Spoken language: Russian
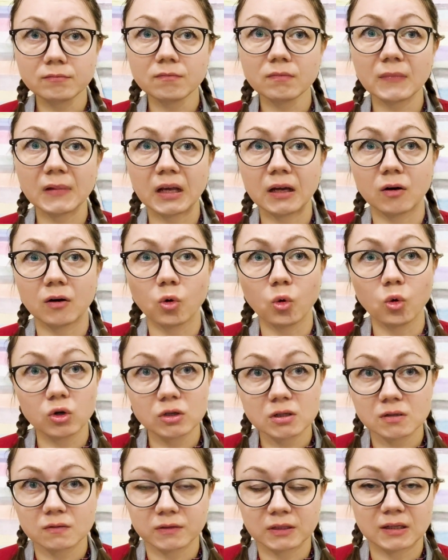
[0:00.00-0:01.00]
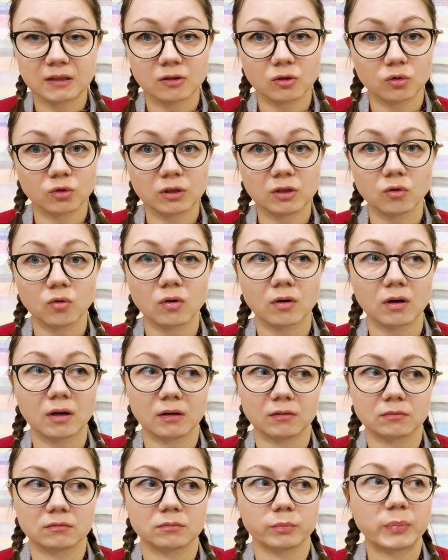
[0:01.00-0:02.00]
а, отзывы на эту книгу
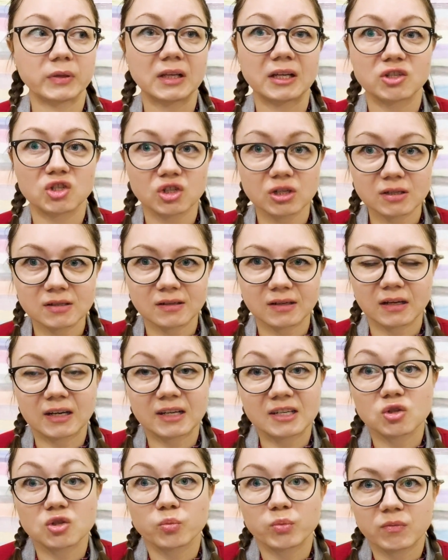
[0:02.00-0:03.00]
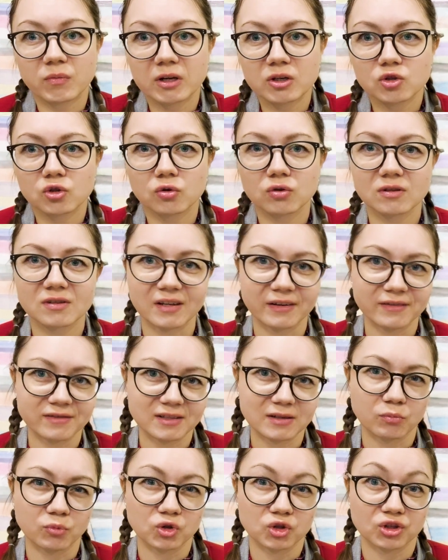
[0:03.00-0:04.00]
положительные. Я, конечно, понимаю, что не
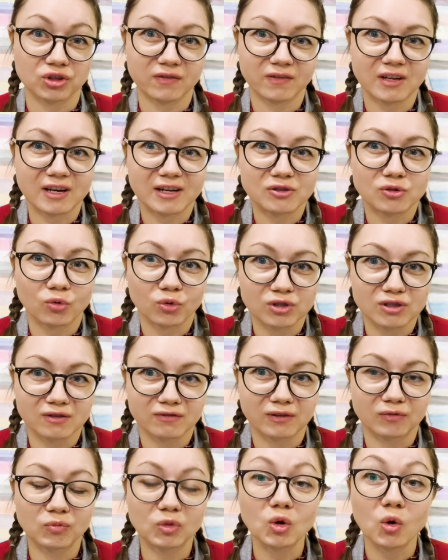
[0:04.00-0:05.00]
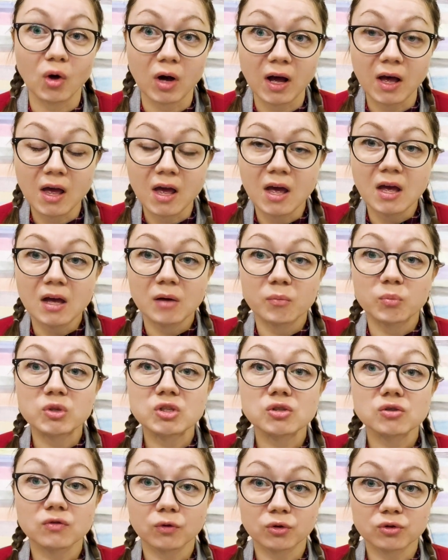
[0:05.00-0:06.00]
совсем можно доверять отзывам, но
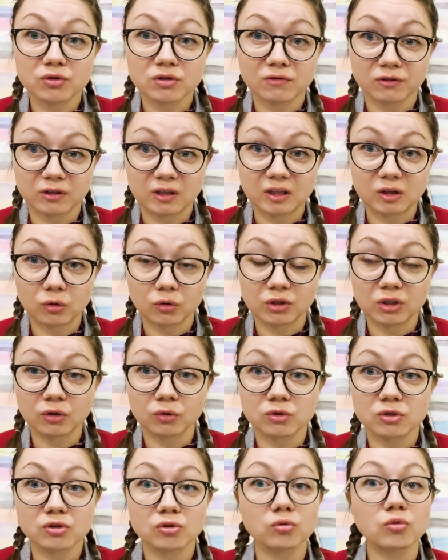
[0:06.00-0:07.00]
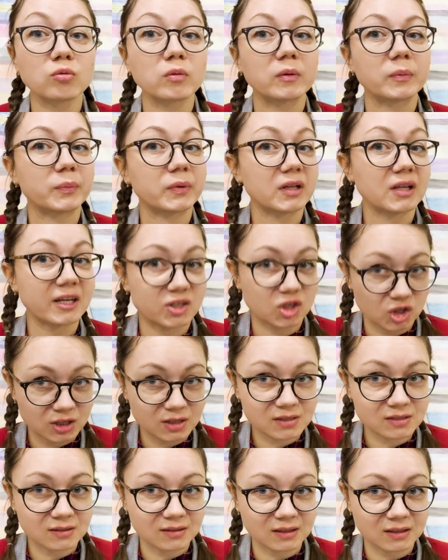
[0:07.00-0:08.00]
большинство отзывов на эту книгу сугубо
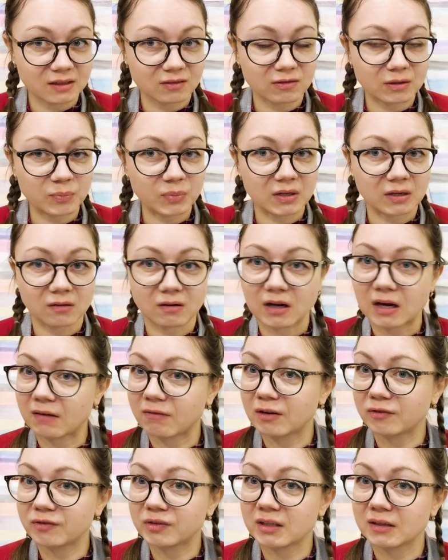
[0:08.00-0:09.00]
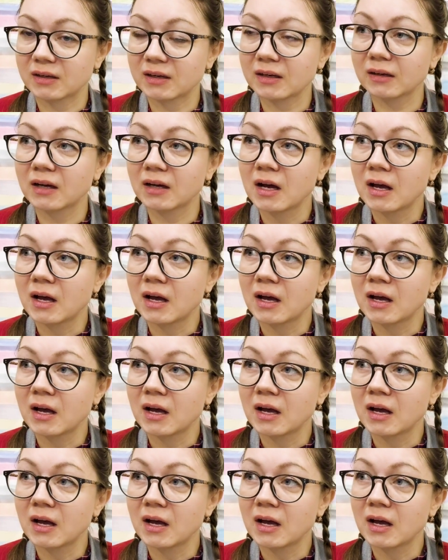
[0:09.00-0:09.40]
положительные, это во-первых. А во-вторых,